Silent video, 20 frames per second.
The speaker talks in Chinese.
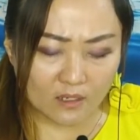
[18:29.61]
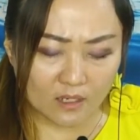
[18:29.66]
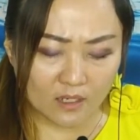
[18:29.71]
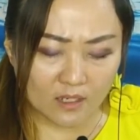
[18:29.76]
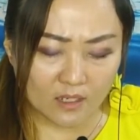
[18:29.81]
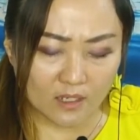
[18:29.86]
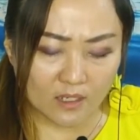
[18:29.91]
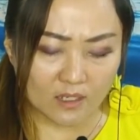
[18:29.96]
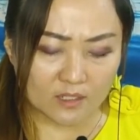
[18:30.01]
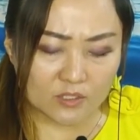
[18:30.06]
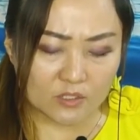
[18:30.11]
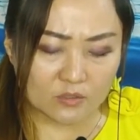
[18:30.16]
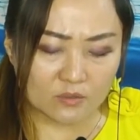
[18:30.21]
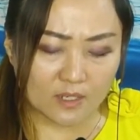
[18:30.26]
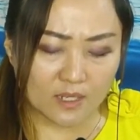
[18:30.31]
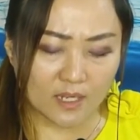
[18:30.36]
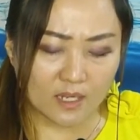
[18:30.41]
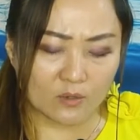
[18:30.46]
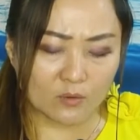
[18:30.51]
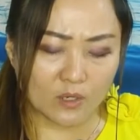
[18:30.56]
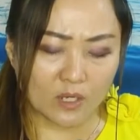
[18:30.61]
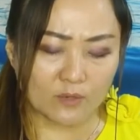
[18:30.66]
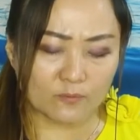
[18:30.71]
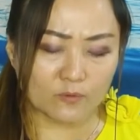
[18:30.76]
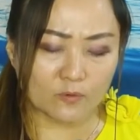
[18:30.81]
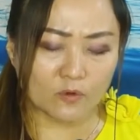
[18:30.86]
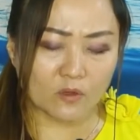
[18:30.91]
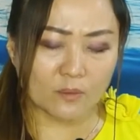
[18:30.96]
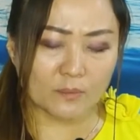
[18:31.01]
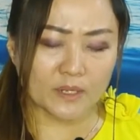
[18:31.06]
哦，主啊，恢
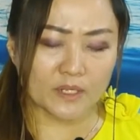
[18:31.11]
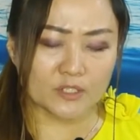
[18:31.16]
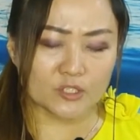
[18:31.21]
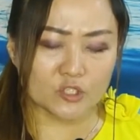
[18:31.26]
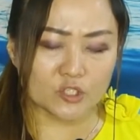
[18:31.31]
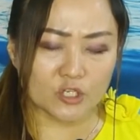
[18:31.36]
复我们。